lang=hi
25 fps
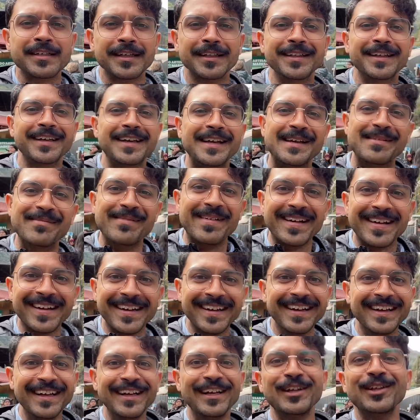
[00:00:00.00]
ज़िंदगी में
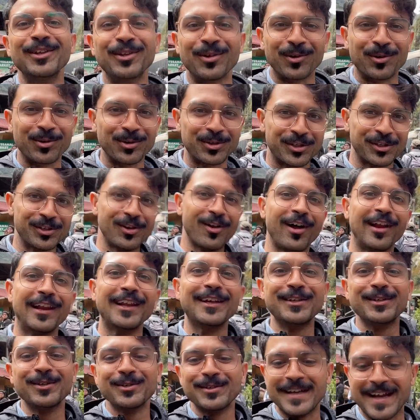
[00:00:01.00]
तो कुछ
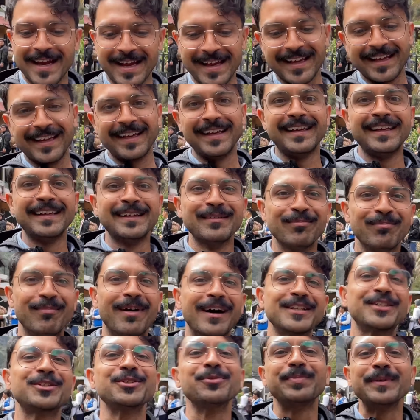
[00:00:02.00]
नॉलेज हो जाएगी
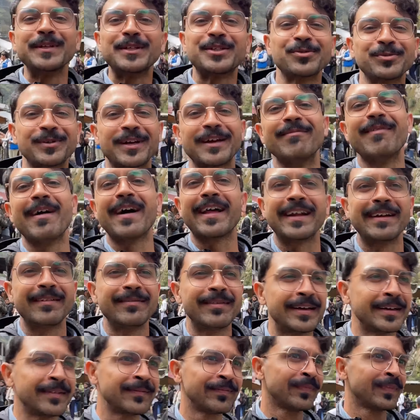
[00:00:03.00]
माचू पिचू के बारे
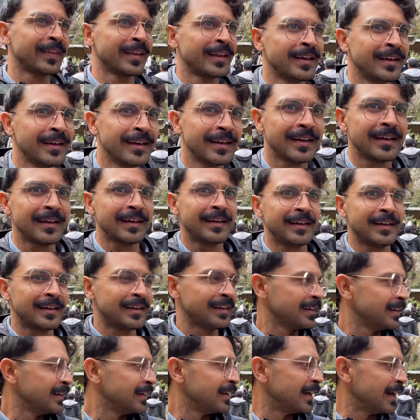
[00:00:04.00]
में
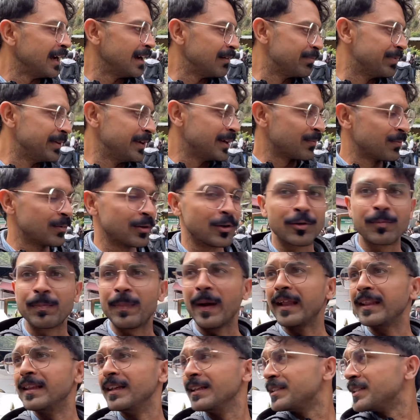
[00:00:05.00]
अभी हम लोग
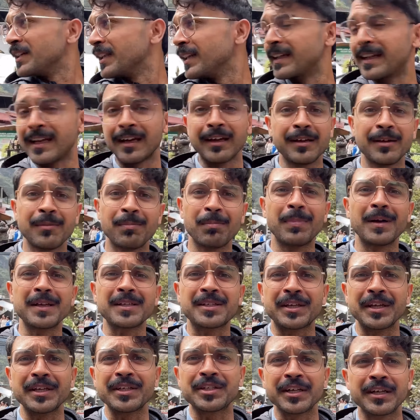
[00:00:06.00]
पैदल चल के बस
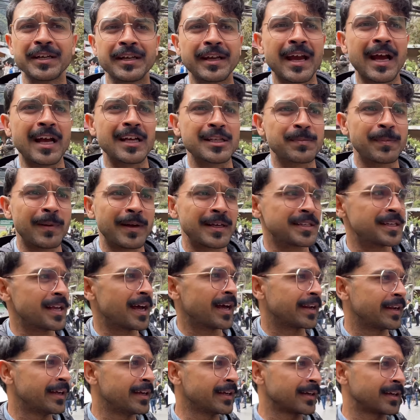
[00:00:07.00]
स्टेशन के आसपास
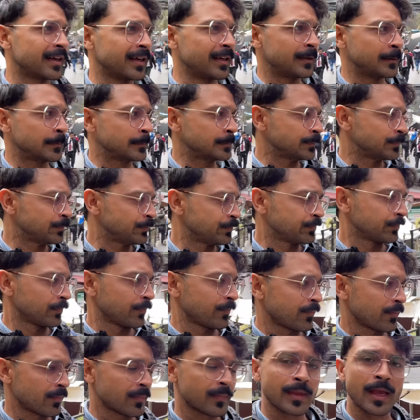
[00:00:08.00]
जा रहे हैं
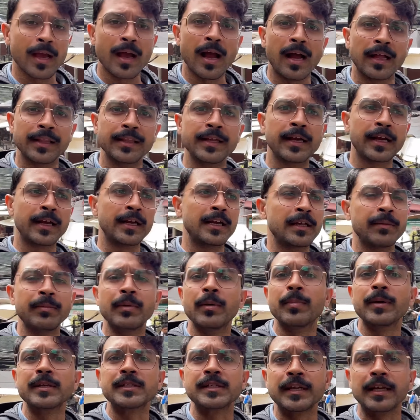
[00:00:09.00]
कहीं आधे घंटे
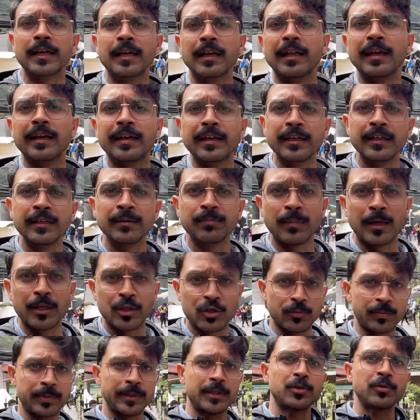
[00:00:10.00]
में बस निकलेगी
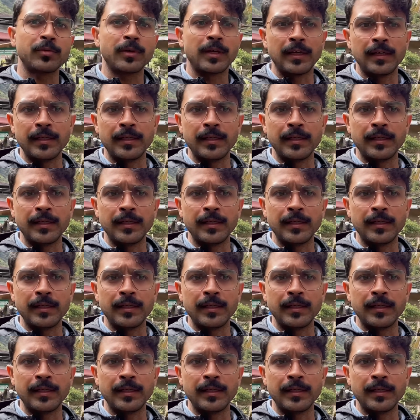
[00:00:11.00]
माचू पिचू के